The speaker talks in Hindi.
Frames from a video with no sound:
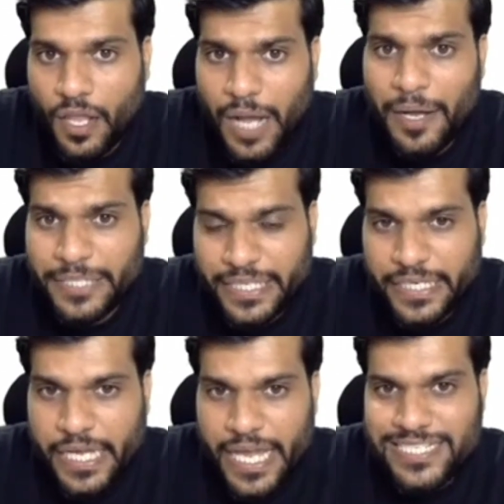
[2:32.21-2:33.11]
अब आप
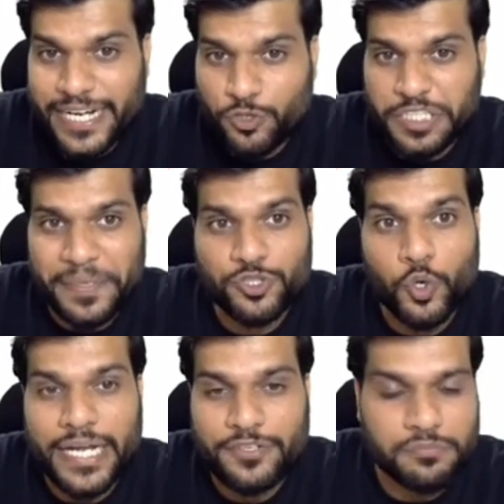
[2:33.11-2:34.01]
देखिए इस नाइट्रोजन के पास
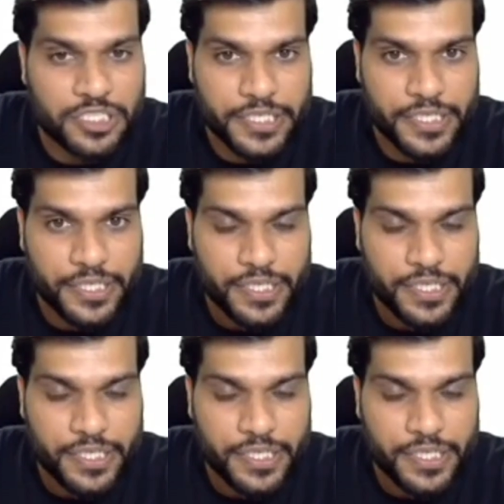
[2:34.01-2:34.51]
दो इलेक्ट्रॉन बचे